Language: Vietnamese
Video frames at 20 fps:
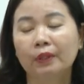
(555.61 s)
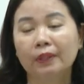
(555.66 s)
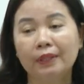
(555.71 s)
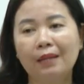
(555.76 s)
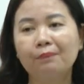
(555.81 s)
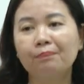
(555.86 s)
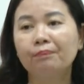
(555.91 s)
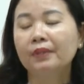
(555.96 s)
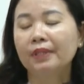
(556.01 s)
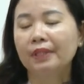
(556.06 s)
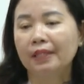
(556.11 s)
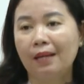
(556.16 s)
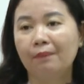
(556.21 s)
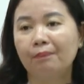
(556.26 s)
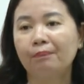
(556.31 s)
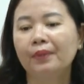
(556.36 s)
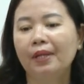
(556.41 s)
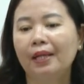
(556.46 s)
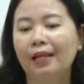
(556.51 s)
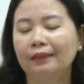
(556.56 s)

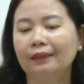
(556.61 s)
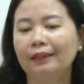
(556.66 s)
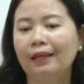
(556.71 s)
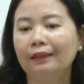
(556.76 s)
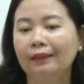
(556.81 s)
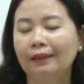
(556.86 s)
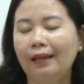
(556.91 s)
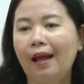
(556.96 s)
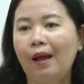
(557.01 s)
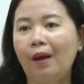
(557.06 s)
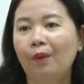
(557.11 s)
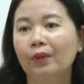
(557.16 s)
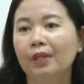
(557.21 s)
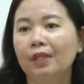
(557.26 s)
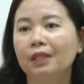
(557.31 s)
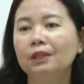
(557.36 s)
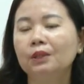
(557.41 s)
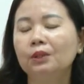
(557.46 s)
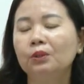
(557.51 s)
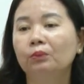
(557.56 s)
100% là thành thạo
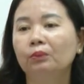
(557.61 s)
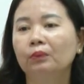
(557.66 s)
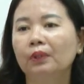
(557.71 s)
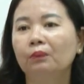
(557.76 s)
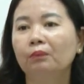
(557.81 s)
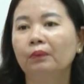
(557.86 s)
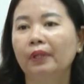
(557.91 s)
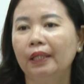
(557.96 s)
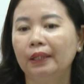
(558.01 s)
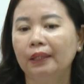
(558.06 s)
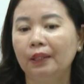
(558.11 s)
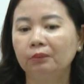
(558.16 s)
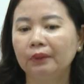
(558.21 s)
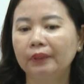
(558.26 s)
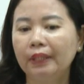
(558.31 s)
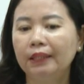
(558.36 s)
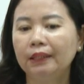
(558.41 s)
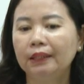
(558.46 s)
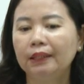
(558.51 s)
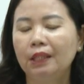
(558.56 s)
ứng dụng công nghệ thông
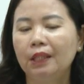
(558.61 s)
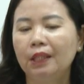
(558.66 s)
tin